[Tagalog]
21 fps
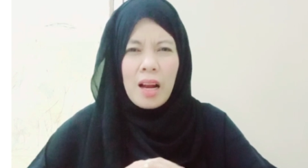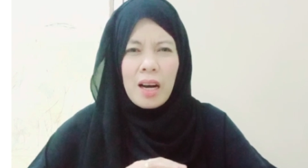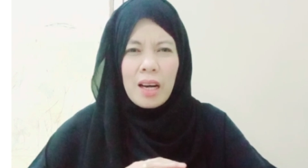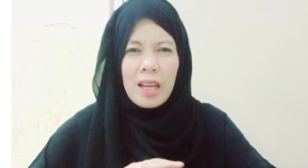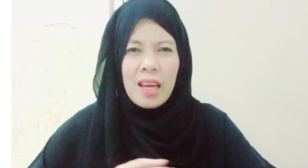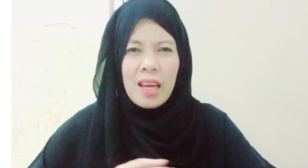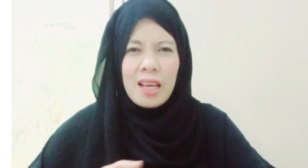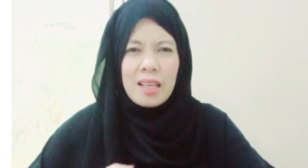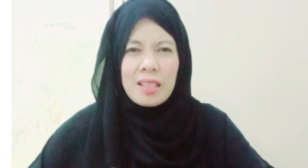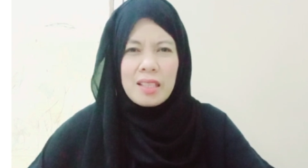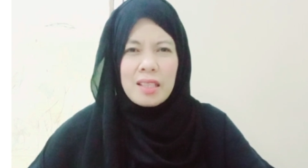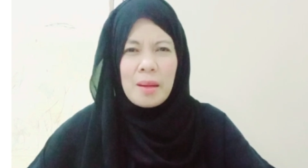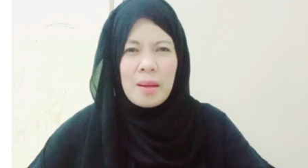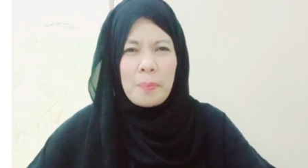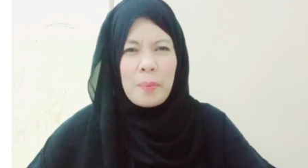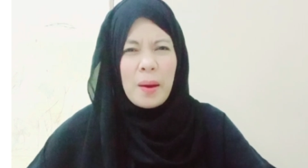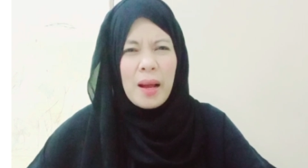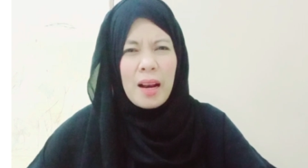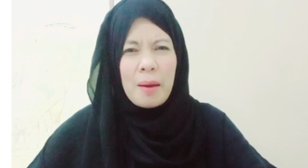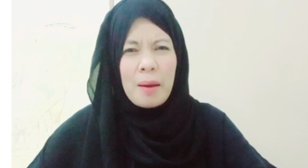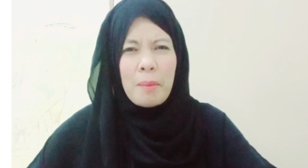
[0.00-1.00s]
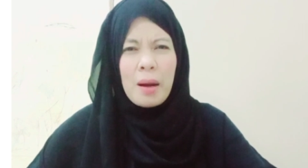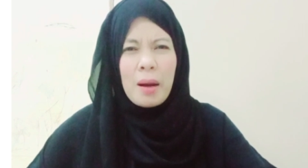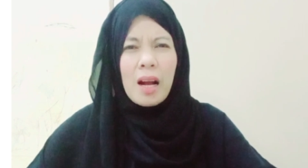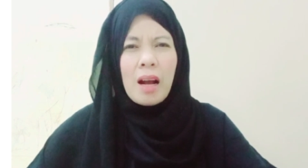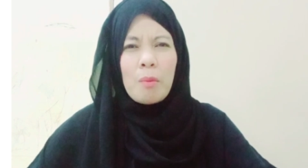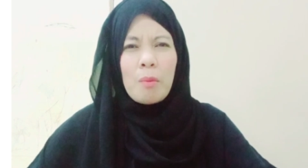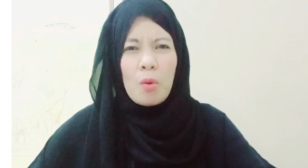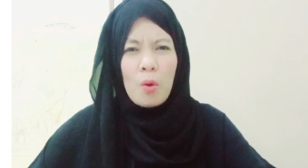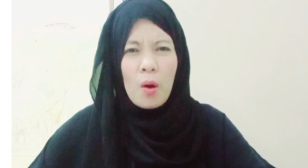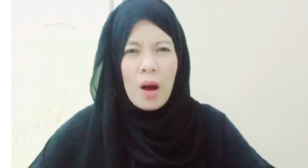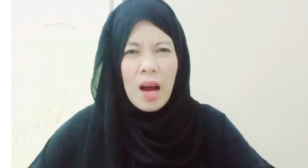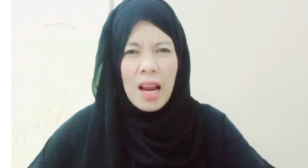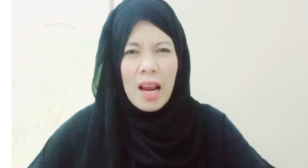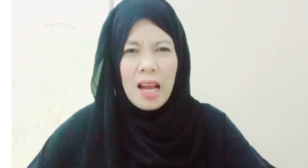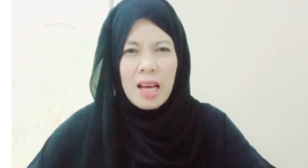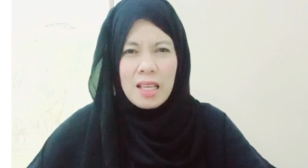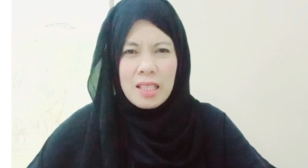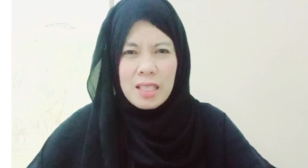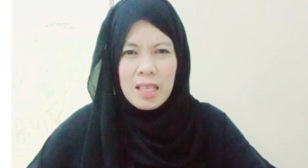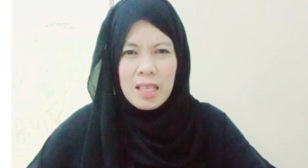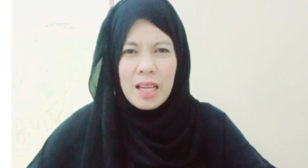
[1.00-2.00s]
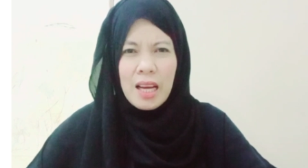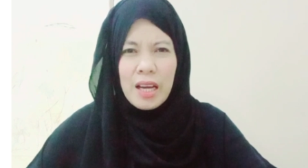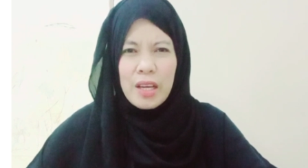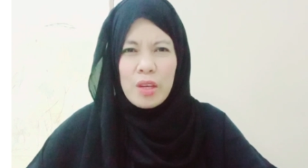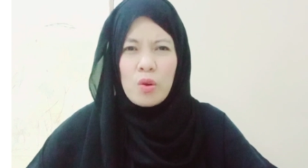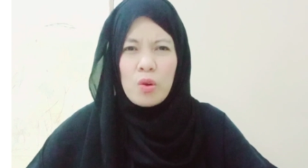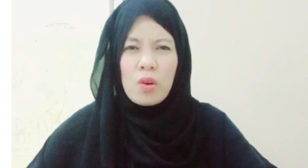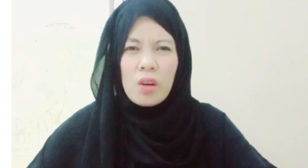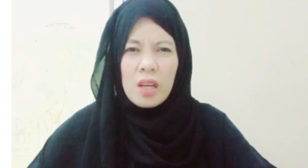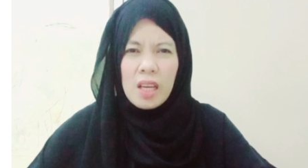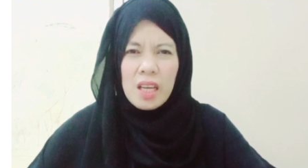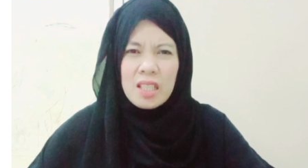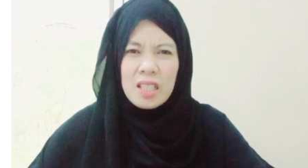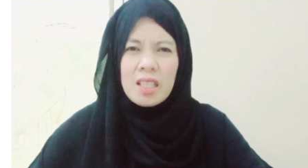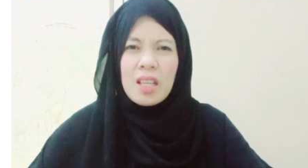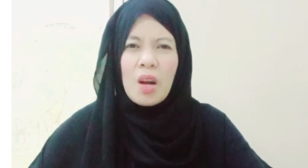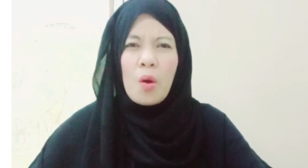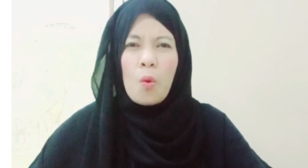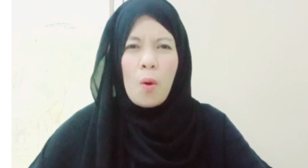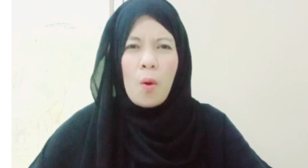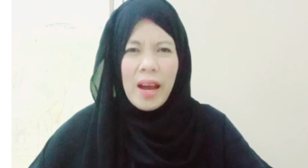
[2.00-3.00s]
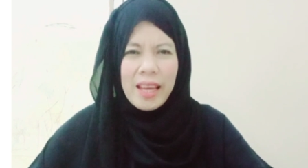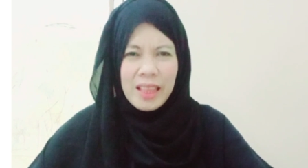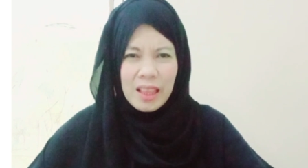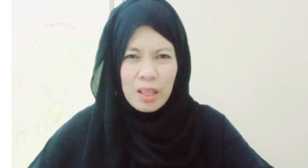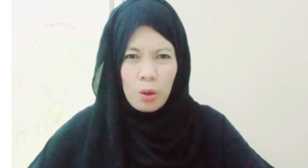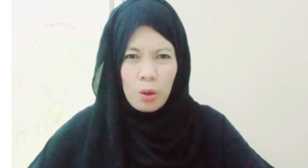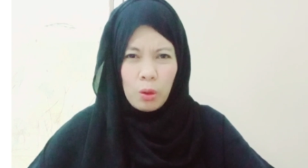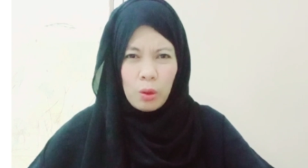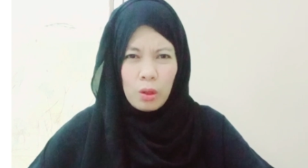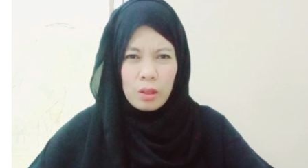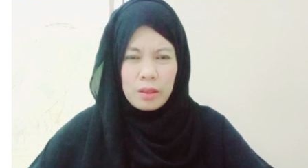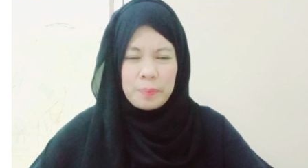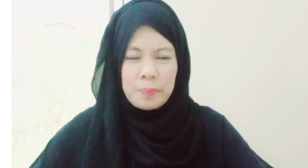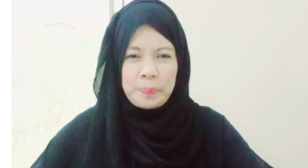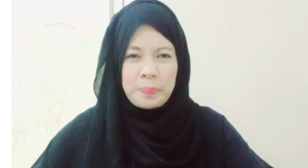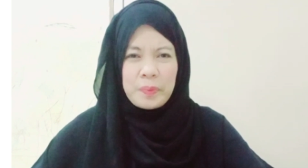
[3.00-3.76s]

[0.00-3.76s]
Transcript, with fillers: rings na parang pagkamukha lang sila yung rings ng white gold.